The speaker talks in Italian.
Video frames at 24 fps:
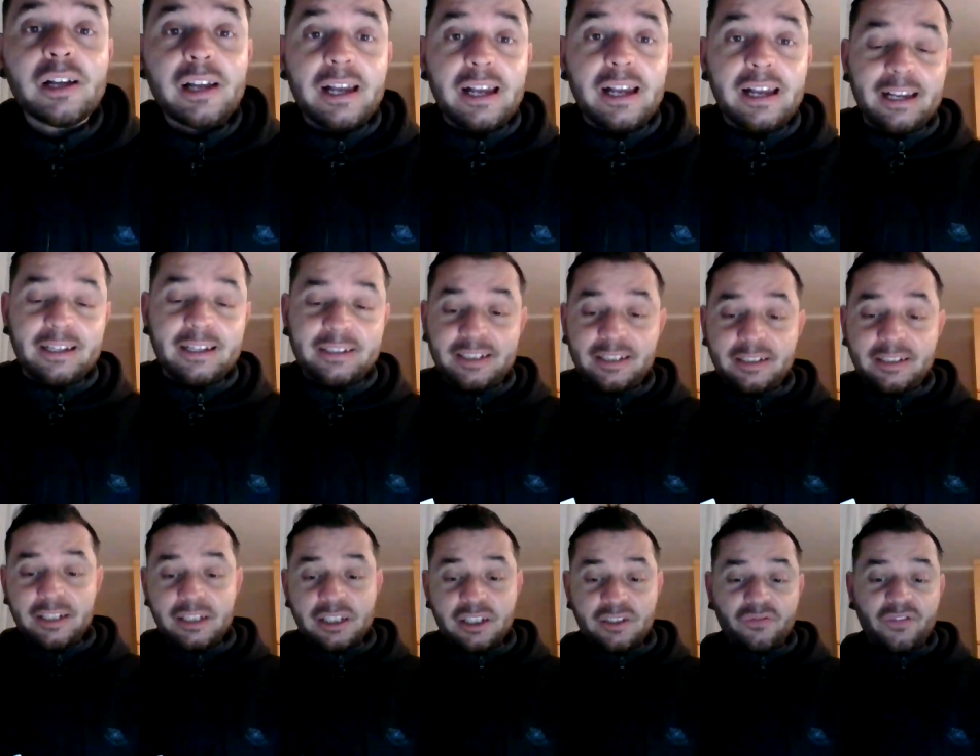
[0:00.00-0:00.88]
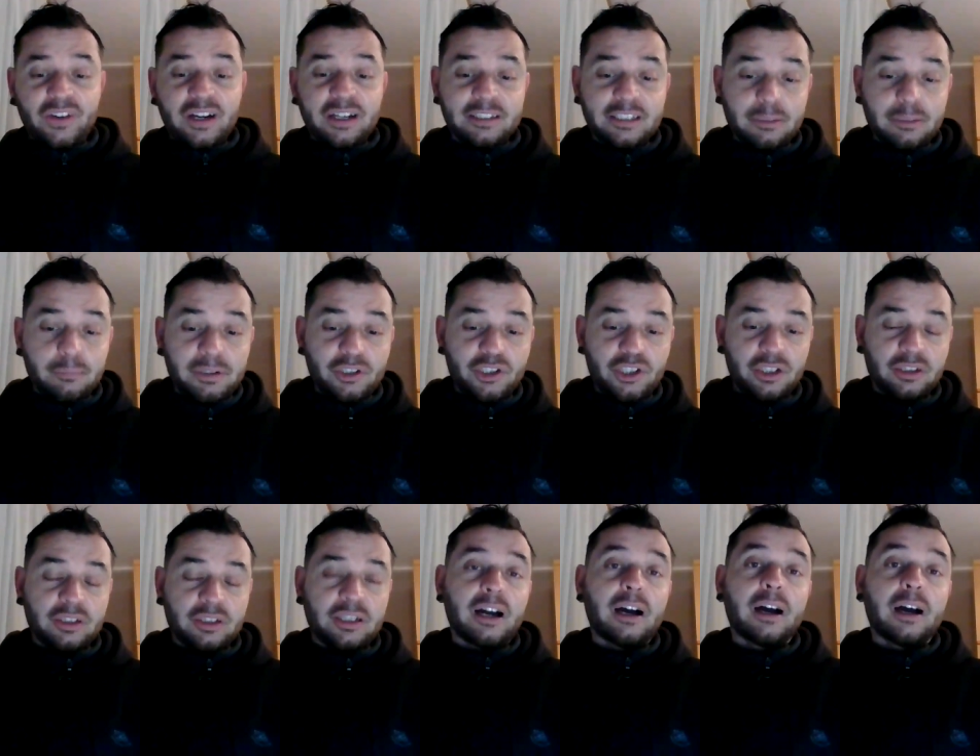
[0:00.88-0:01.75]
e si disfa di
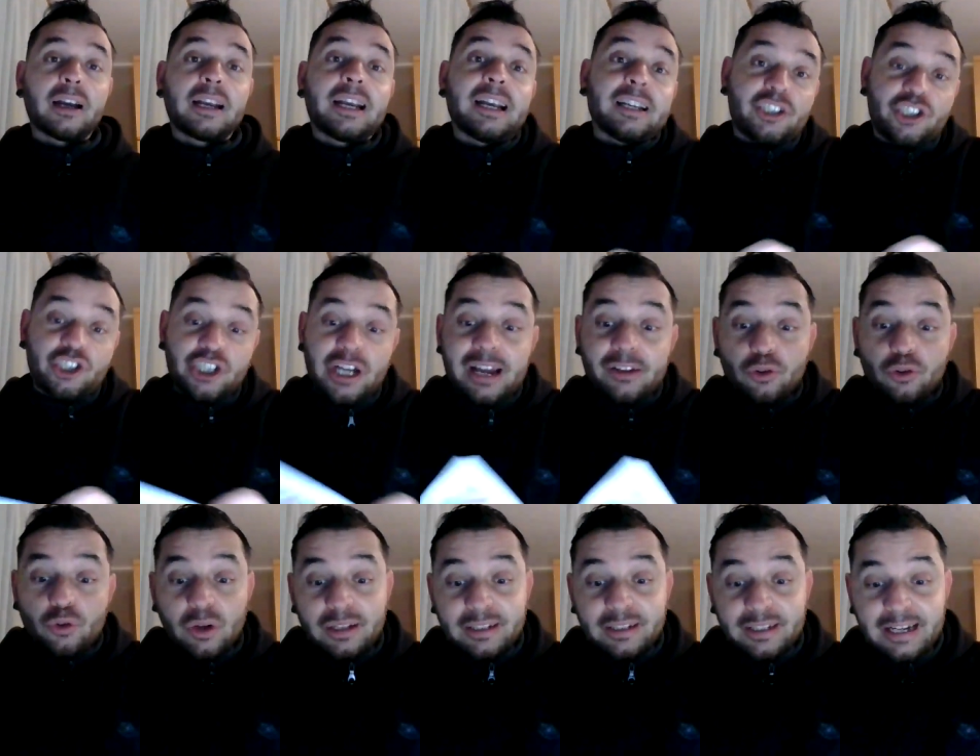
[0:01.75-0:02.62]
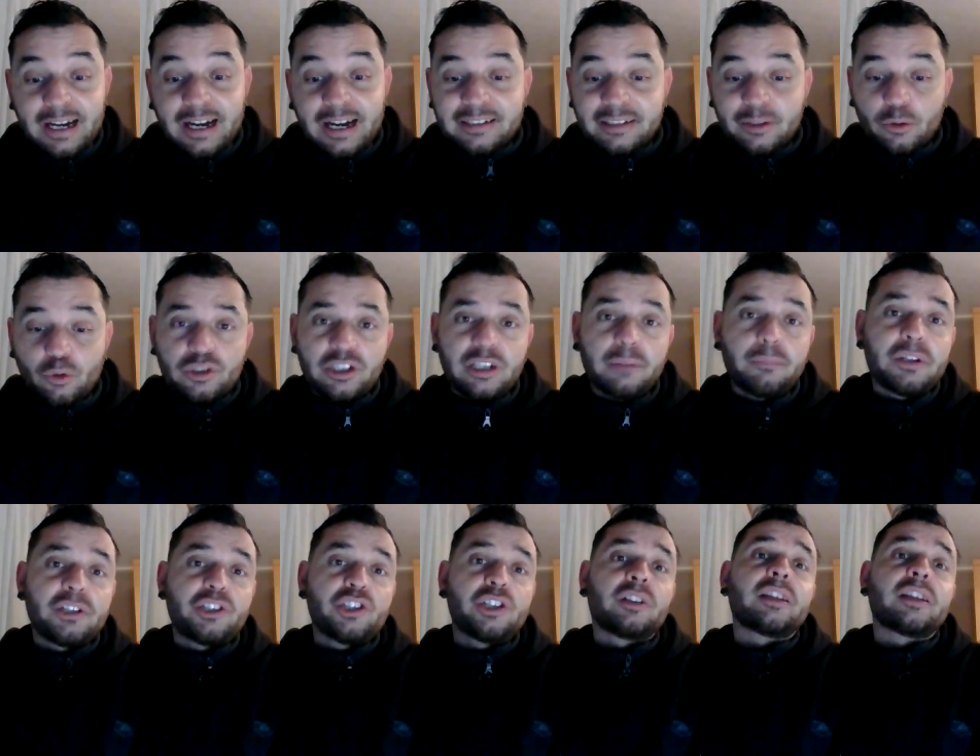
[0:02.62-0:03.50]
Brigitta cacciandola di casa, così
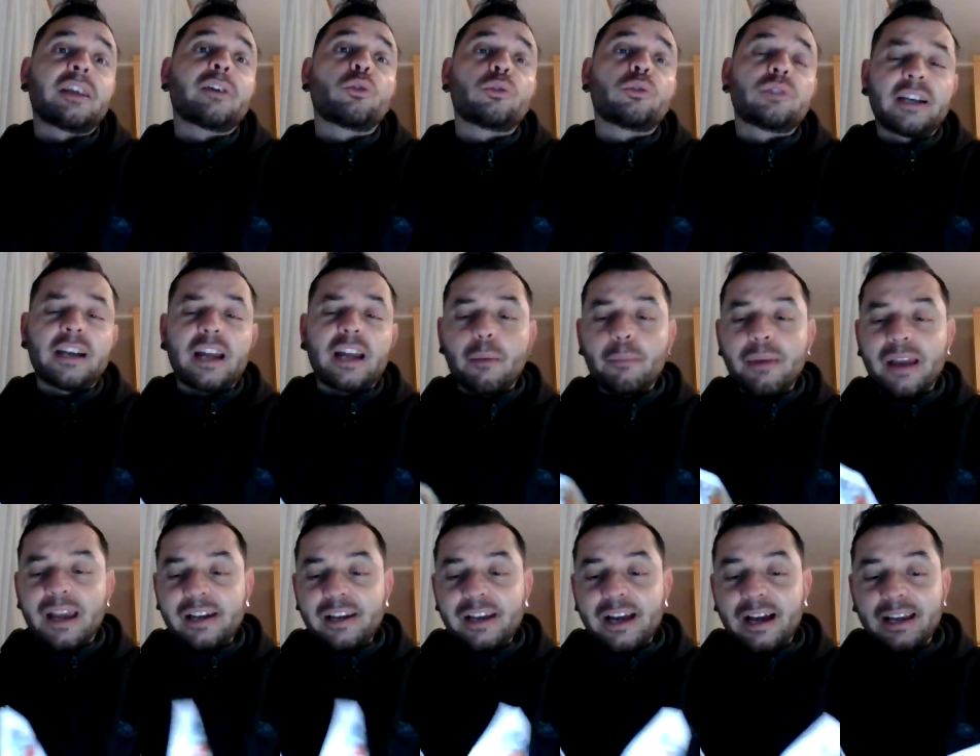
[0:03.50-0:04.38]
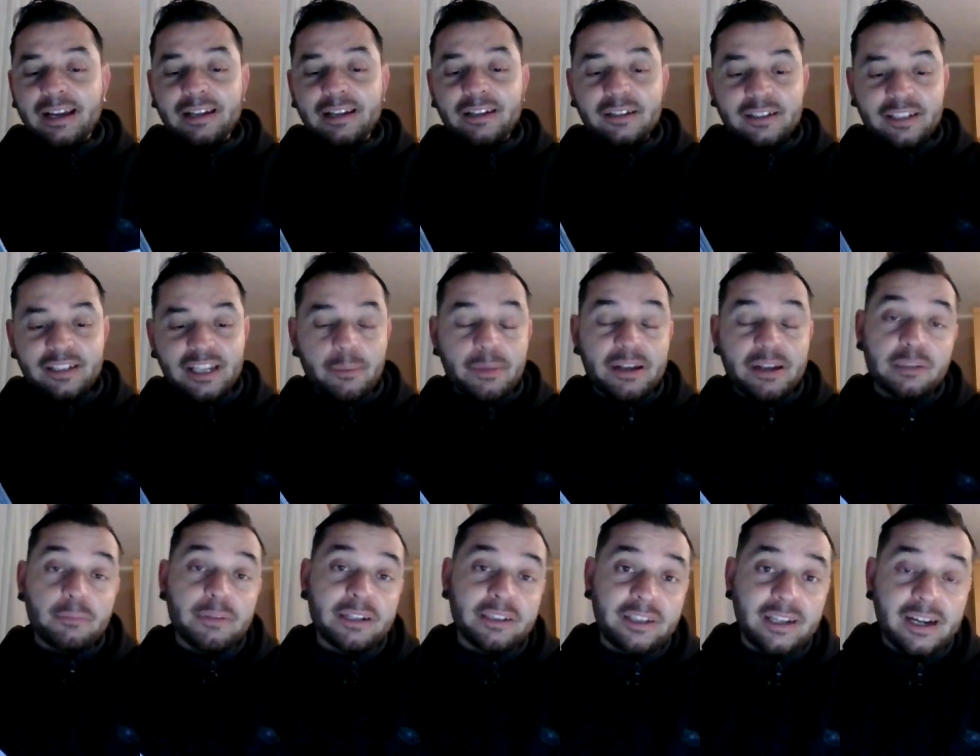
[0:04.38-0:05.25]
Brigitta incontrerà Amelia e insieme
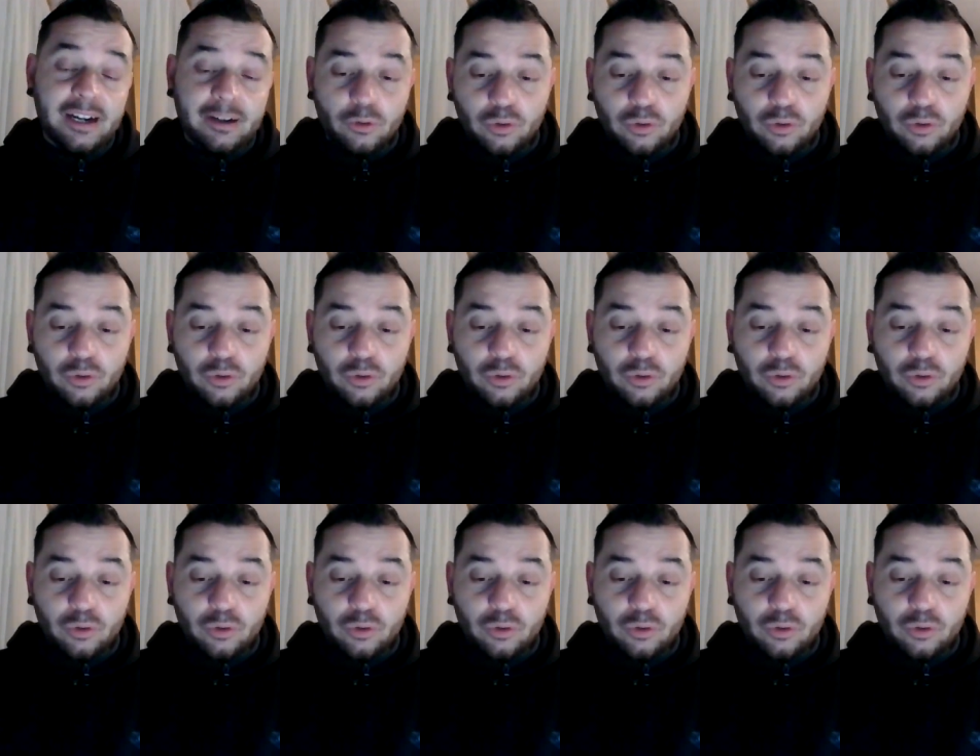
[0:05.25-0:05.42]
si metteranno